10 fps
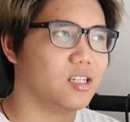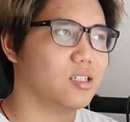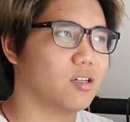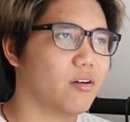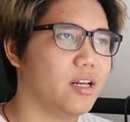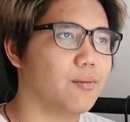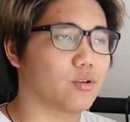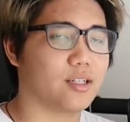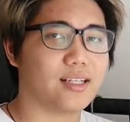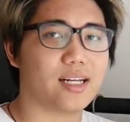nhưng sau khi đi một
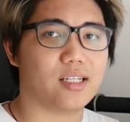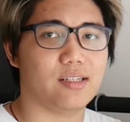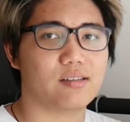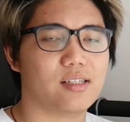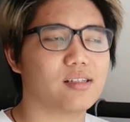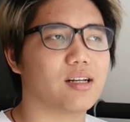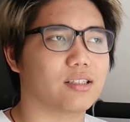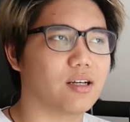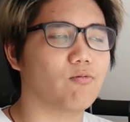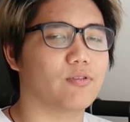thời gian thì nó sẽ rất là rộng